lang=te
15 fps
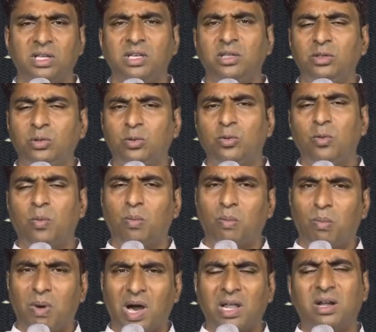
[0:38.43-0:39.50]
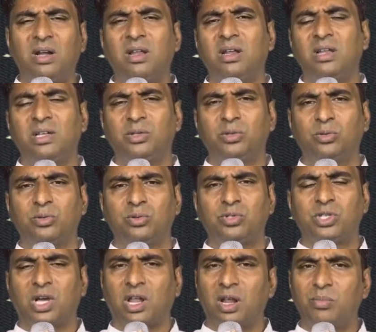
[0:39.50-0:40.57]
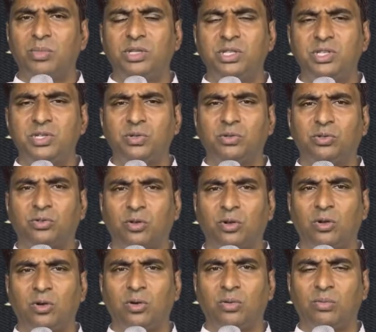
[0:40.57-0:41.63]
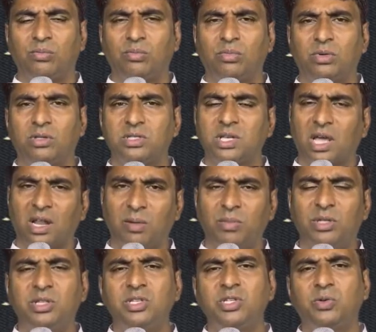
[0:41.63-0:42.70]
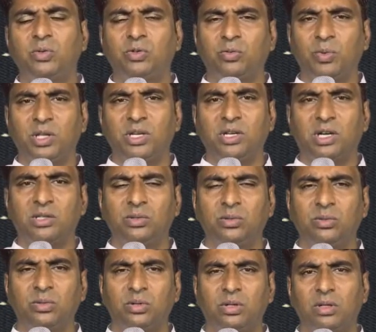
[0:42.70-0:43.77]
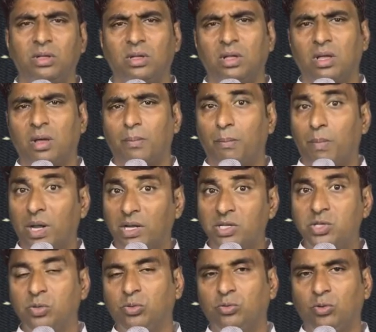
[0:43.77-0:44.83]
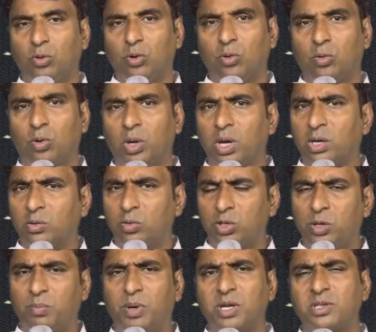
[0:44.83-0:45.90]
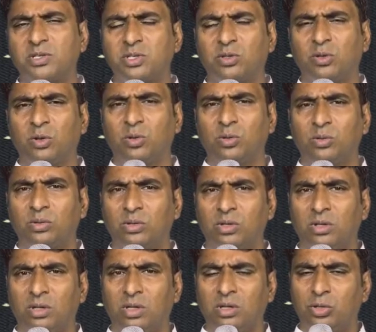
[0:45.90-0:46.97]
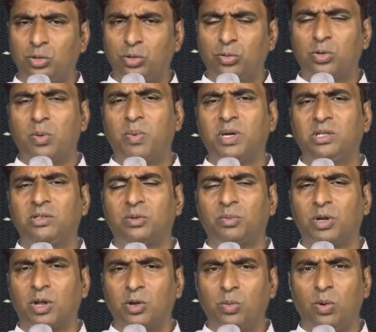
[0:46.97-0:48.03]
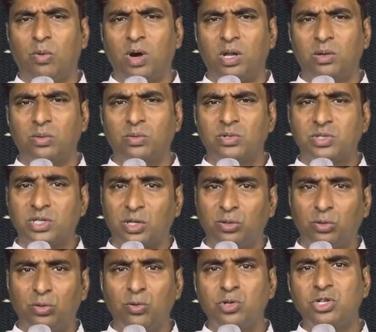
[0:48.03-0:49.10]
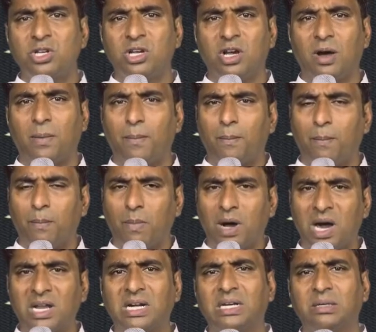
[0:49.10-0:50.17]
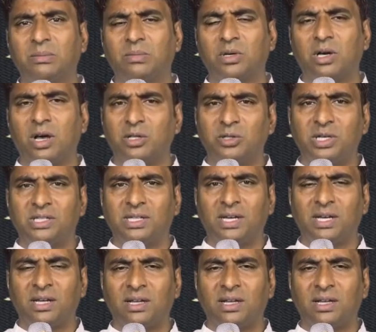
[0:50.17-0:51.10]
ఎందుకు మారడం లేదు చాలామంది జీవితంలో చాలామంది జీవితమైన కాదు మన జీవితంలో కూడా కొన్ని పరిస్థితులు దుఃఖభరితమైన అనుభవాలు సంతోషంగా మారడం కాదు కదా